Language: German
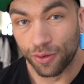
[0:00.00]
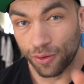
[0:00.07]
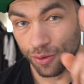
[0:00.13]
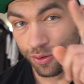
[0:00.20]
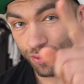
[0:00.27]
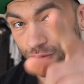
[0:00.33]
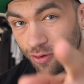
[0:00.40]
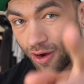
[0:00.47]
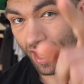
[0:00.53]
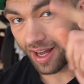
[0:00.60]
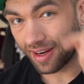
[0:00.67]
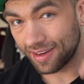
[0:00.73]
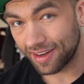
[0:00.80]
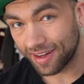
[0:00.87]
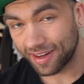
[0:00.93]
Und für
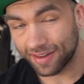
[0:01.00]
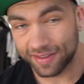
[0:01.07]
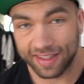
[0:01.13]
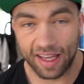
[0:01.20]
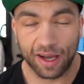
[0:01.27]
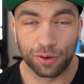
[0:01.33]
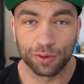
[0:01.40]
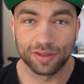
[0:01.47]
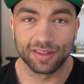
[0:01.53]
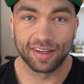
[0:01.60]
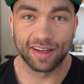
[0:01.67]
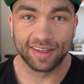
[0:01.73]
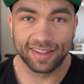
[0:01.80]
alle da draußen,